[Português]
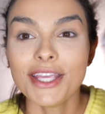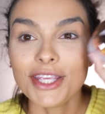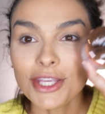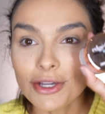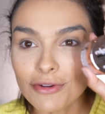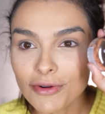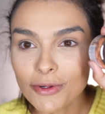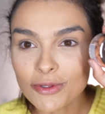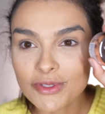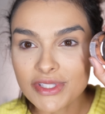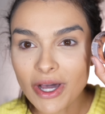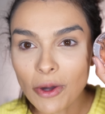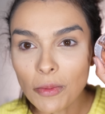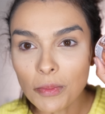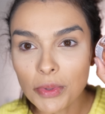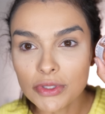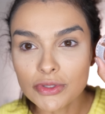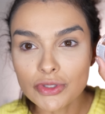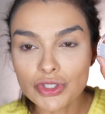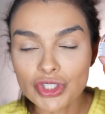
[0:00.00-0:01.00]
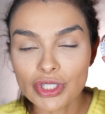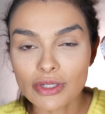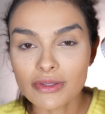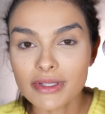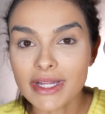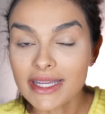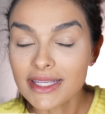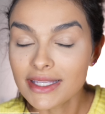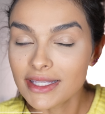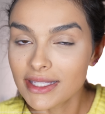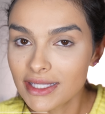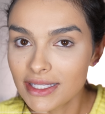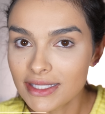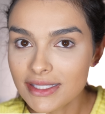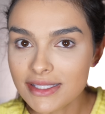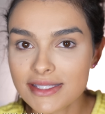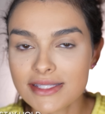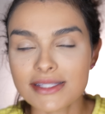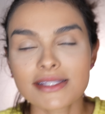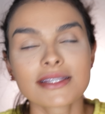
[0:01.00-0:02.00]
E eu vou usar um produtinho da
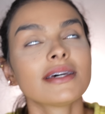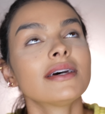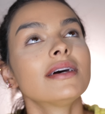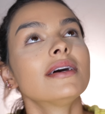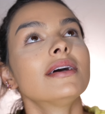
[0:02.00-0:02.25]
Kiss.